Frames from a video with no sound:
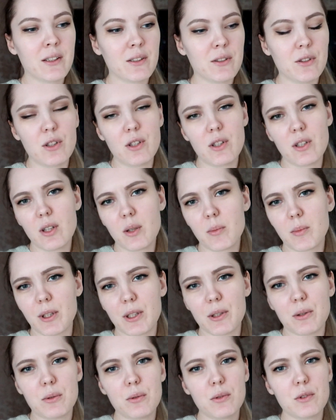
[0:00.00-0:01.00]
Не,
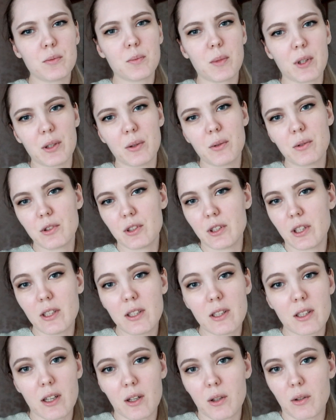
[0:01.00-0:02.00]
боюсь, боюсь,
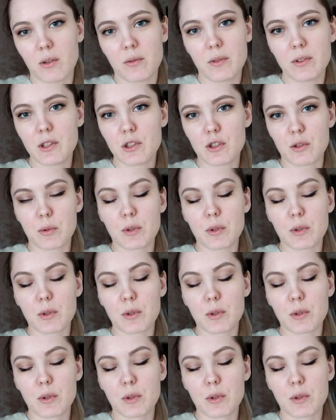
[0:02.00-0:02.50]
еле как его вытащил.